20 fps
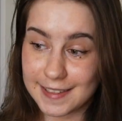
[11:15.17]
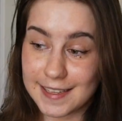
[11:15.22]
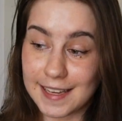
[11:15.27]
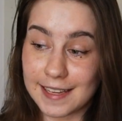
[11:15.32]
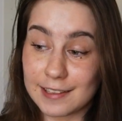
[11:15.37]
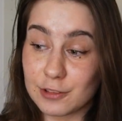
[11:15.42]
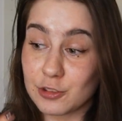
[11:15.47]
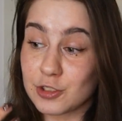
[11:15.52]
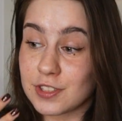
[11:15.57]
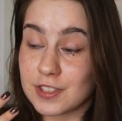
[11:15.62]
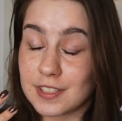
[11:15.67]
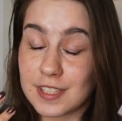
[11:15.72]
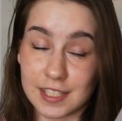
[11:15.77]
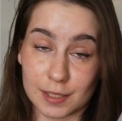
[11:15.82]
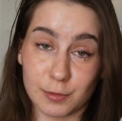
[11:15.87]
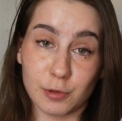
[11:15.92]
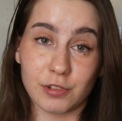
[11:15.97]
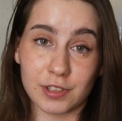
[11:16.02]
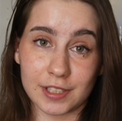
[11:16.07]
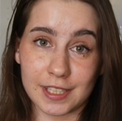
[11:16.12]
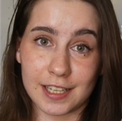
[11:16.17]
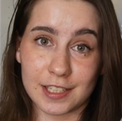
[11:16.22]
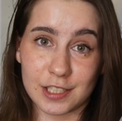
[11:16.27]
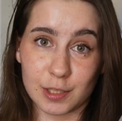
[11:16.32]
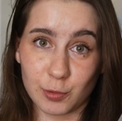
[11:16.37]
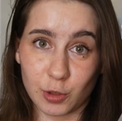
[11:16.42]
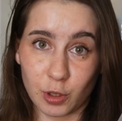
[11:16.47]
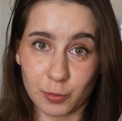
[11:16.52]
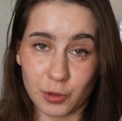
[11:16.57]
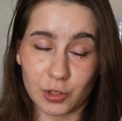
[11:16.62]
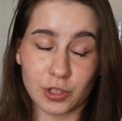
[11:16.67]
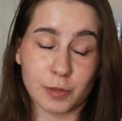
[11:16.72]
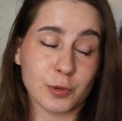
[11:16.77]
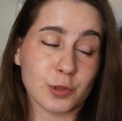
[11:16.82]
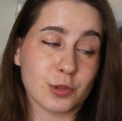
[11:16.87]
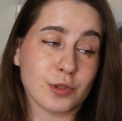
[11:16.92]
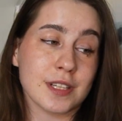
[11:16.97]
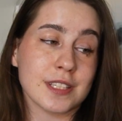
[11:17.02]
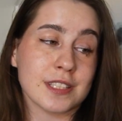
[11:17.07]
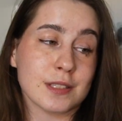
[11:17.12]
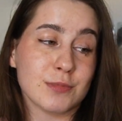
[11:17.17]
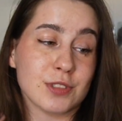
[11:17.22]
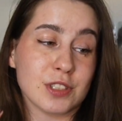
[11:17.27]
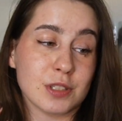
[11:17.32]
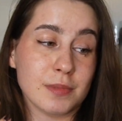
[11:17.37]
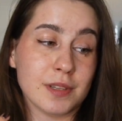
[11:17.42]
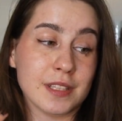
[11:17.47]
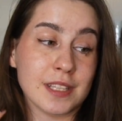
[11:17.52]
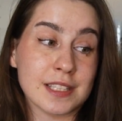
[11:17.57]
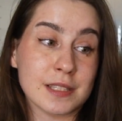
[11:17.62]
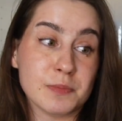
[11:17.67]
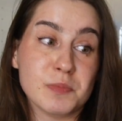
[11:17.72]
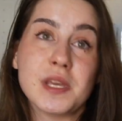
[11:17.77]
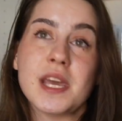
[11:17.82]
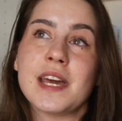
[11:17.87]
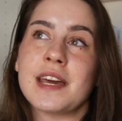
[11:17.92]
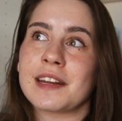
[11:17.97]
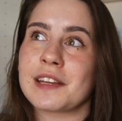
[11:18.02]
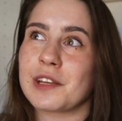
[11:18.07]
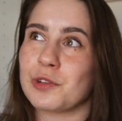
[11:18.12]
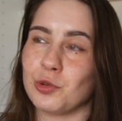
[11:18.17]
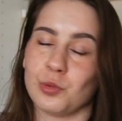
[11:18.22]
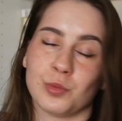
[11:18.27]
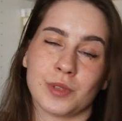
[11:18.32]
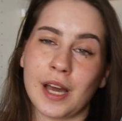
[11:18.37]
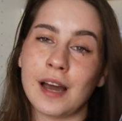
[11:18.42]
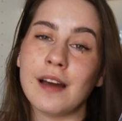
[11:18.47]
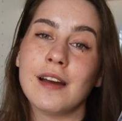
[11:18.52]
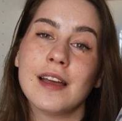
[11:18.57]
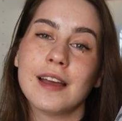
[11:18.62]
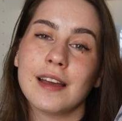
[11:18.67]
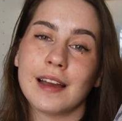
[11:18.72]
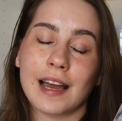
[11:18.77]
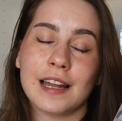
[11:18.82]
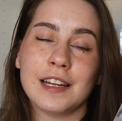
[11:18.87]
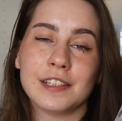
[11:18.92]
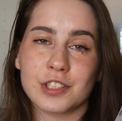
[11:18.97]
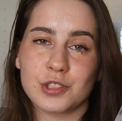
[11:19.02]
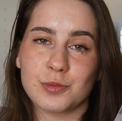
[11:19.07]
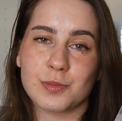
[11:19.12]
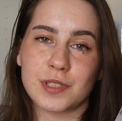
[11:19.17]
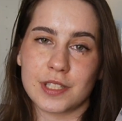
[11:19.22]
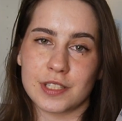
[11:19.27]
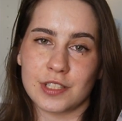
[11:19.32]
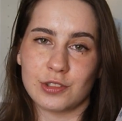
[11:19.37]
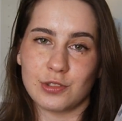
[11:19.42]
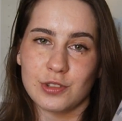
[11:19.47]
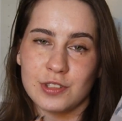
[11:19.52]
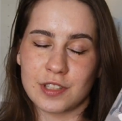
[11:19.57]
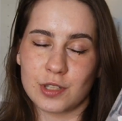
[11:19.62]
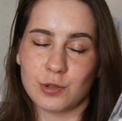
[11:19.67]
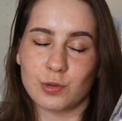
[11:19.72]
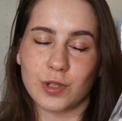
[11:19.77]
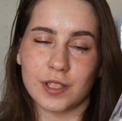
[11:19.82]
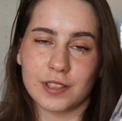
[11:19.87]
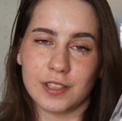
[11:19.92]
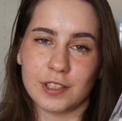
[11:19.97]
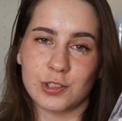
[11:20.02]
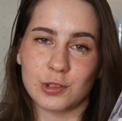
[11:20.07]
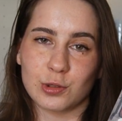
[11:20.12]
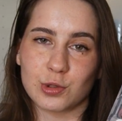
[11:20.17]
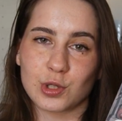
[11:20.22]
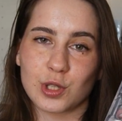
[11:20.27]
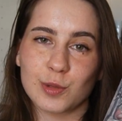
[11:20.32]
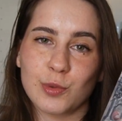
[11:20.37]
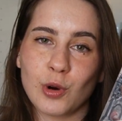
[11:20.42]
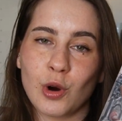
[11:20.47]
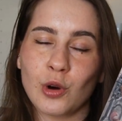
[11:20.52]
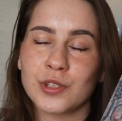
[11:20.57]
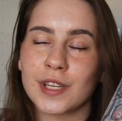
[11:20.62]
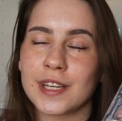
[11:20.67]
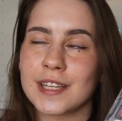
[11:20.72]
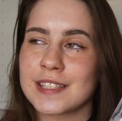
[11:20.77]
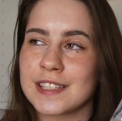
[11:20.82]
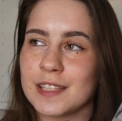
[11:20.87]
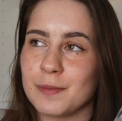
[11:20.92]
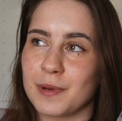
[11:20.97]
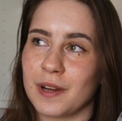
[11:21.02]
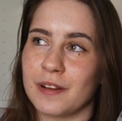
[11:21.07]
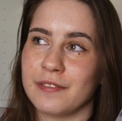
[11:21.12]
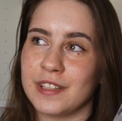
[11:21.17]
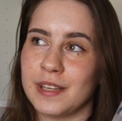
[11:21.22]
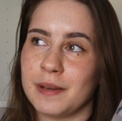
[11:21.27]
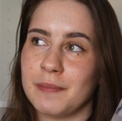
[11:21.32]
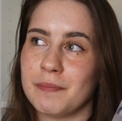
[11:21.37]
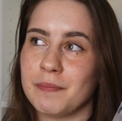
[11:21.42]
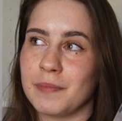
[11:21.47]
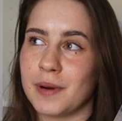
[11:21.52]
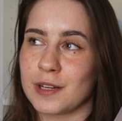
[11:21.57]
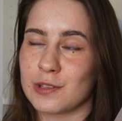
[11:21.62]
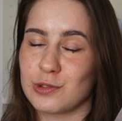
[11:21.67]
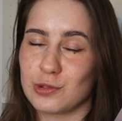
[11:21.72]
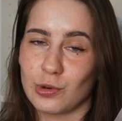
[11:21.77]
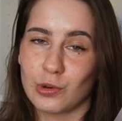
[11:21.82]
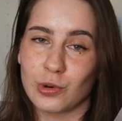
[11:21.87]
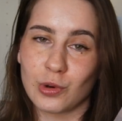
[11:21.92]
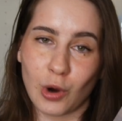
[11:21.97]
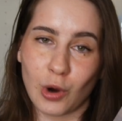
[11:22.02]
Ja, to jest niesamowite jak szybko mi ona poszła, jestem z siebie niezmiernie dumna, ale też myślę, że to jest zasługa tej książki, bo ona jest naprawdę bardzo